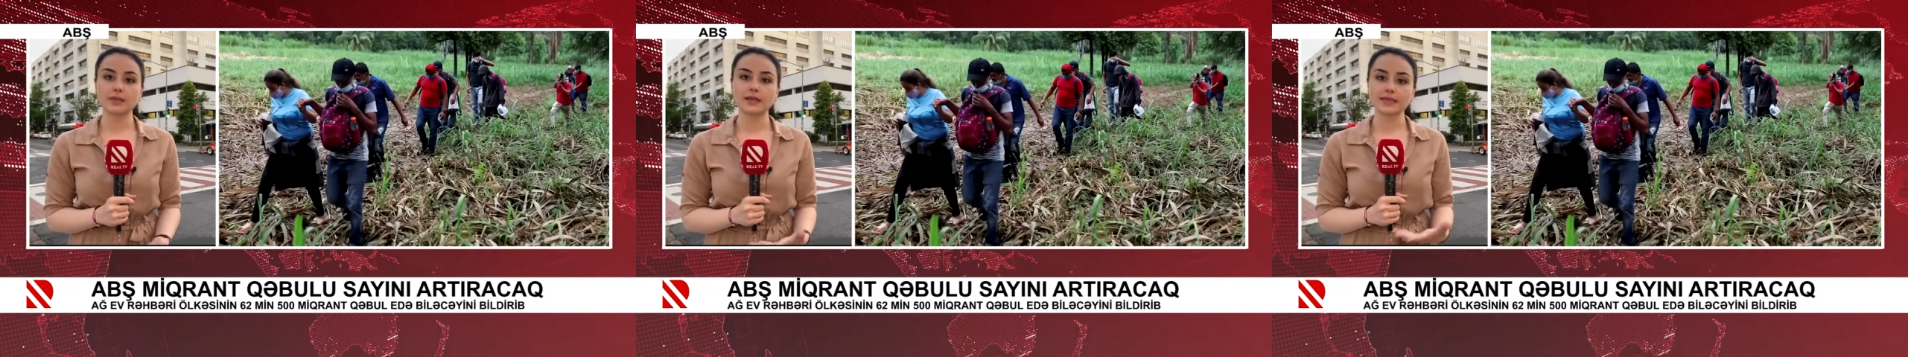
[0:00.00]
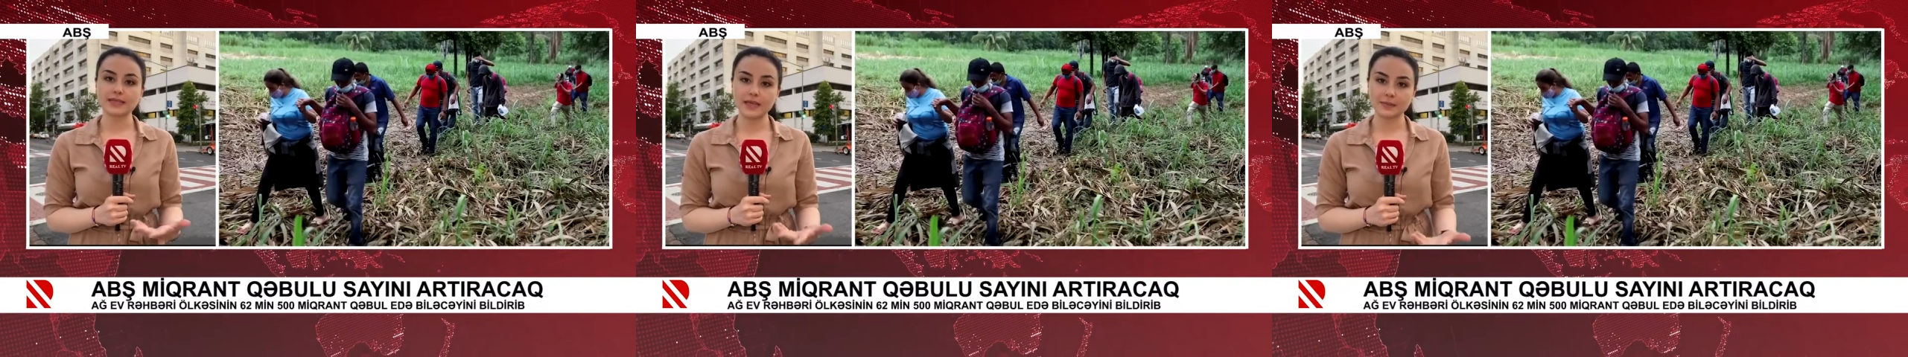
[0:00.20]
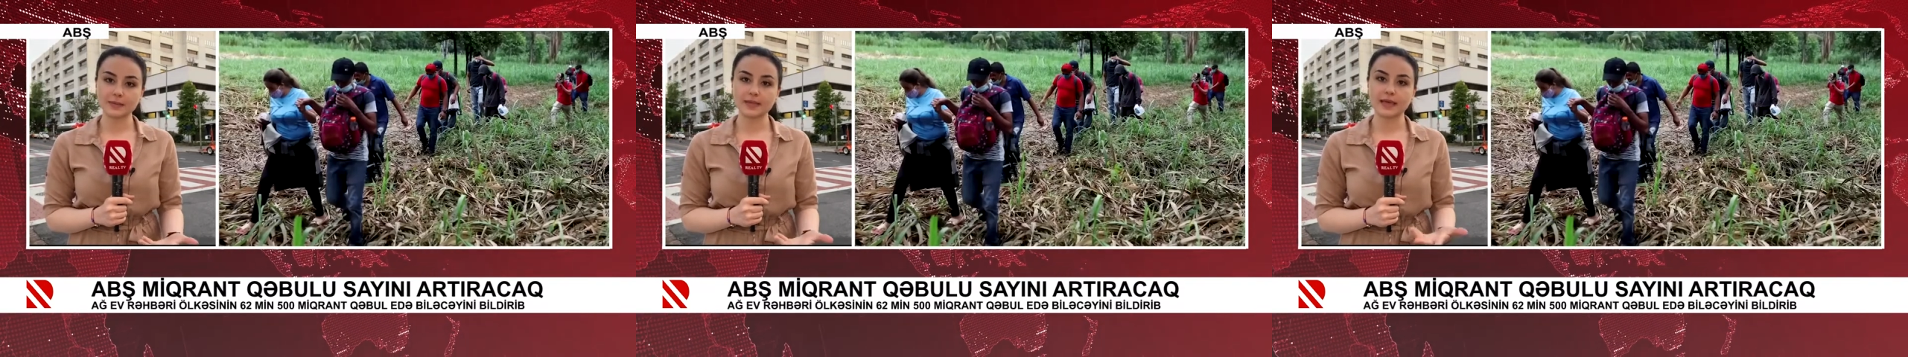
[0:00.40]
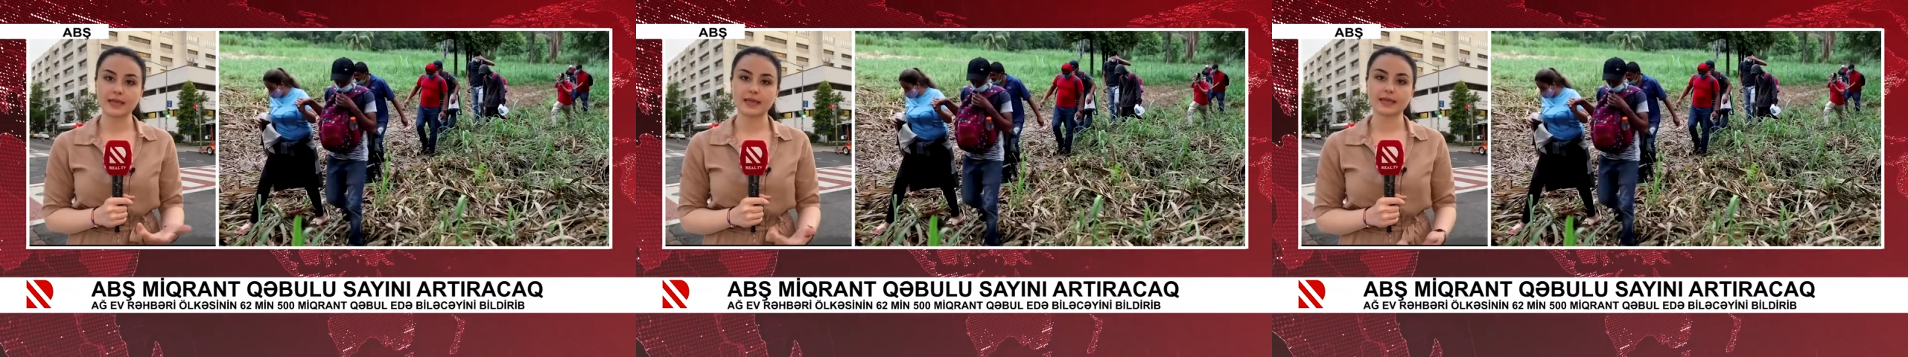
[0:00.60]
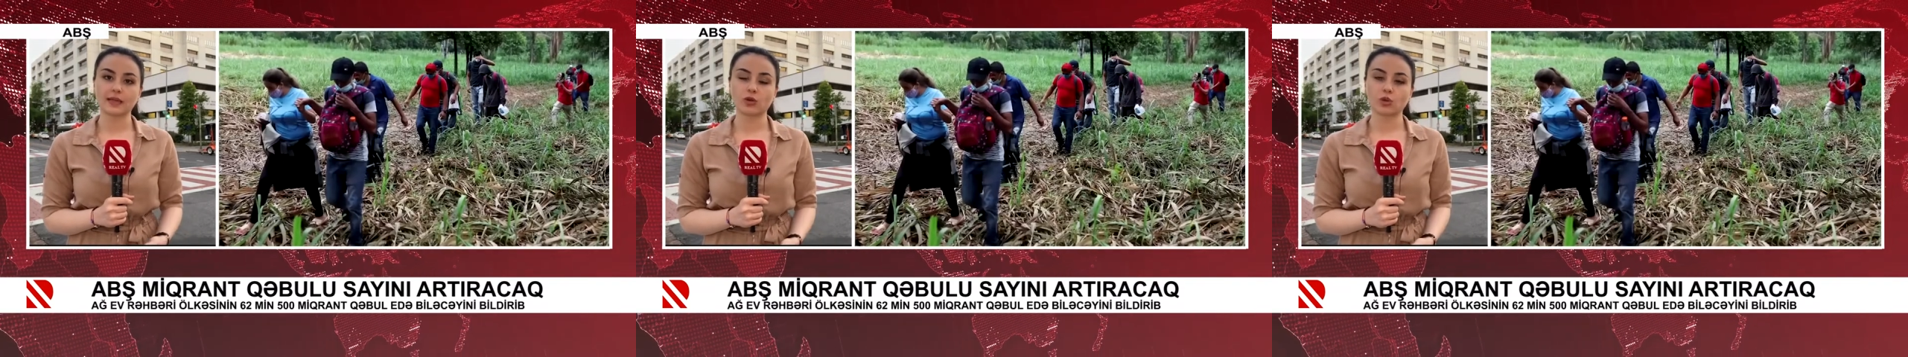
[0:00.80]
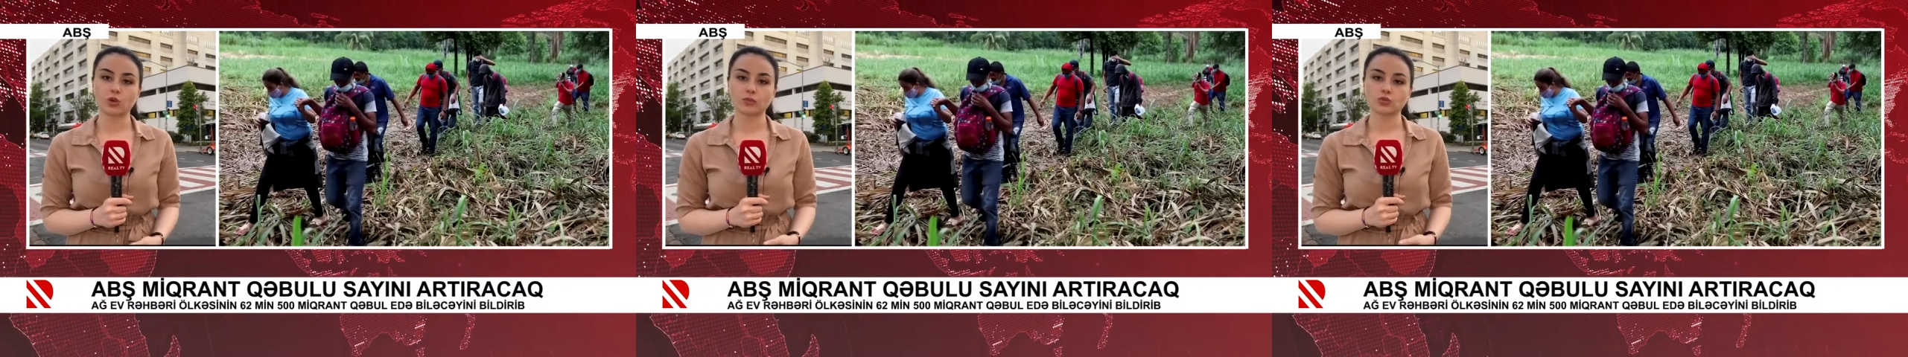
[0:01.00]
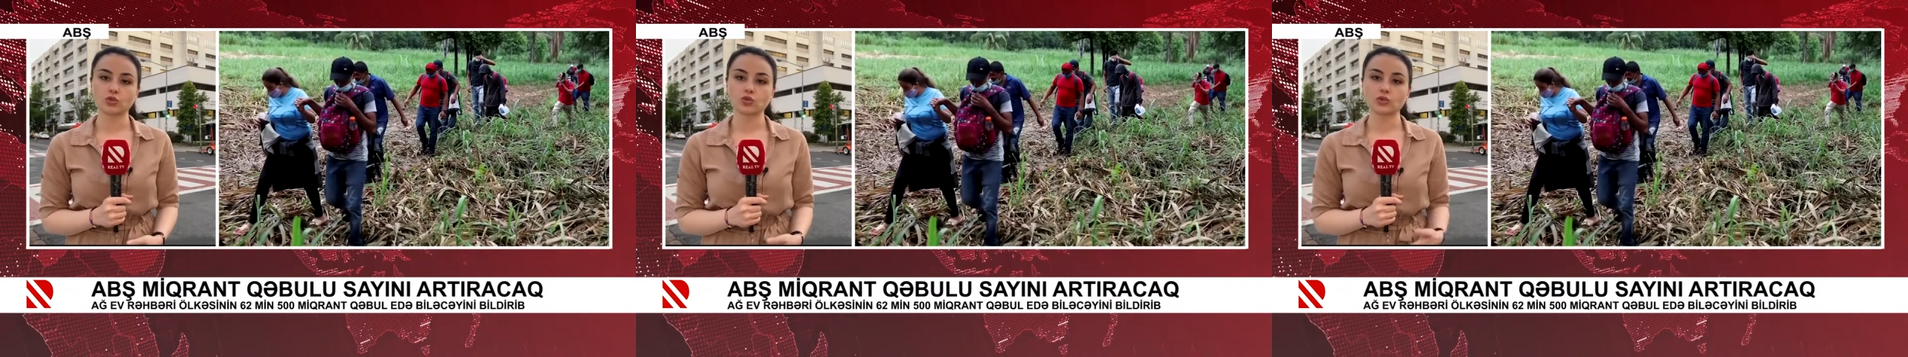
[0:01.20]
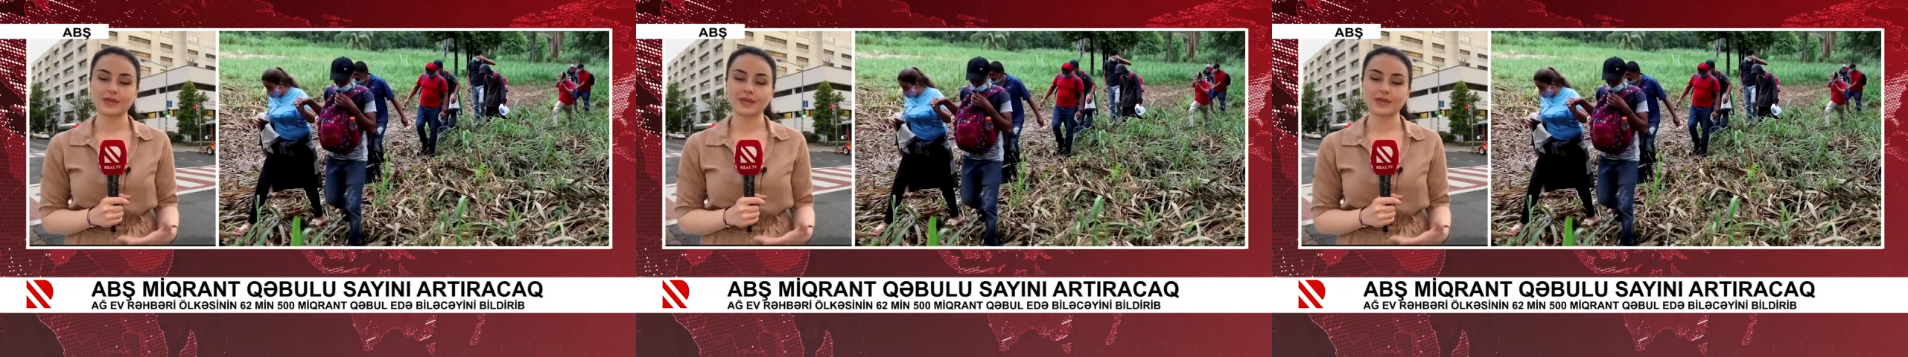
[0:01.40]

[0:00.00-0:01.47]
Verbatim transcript: bile tepkiye neden olmuştu.